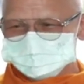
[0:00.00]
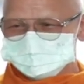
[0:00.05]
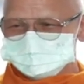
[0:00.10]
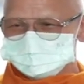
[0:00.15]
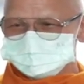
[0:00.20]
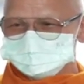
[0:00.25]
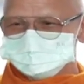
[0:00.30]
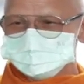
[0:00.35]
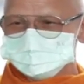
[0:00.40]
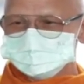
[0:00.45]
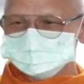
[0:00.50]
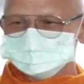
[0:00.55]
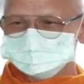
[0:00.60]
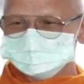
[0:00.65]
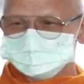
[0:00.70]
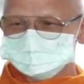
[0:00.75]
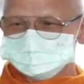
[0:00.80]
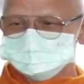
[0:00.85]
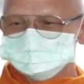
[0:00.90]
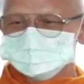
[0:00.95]
เพียงแต่ว่า
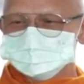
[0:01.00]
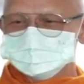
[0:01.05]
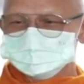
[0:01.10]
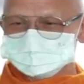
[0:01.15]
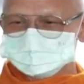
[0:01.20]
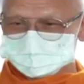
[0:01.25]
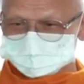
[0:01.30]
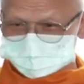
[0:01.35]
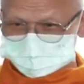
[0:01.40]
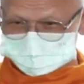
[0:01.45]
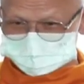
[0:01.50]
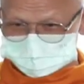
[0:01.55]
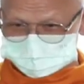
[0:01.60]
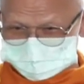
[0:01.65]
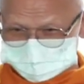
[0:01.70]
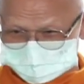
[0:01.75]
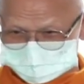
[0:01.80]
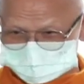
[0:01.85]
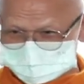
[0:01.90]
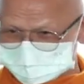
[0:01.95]
ไม่กินของแสลง
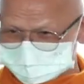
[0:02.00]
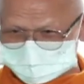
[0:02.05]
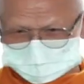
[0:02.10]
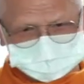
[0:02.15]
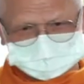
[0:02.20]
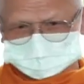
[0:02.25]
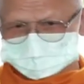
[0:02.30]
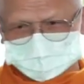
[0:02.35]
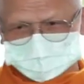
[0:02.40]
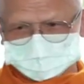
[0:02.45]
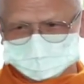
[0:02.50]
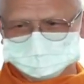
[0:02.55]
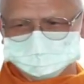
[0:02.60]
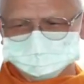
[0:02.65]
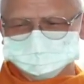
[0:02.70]
ไม่ต้องกินยาเลย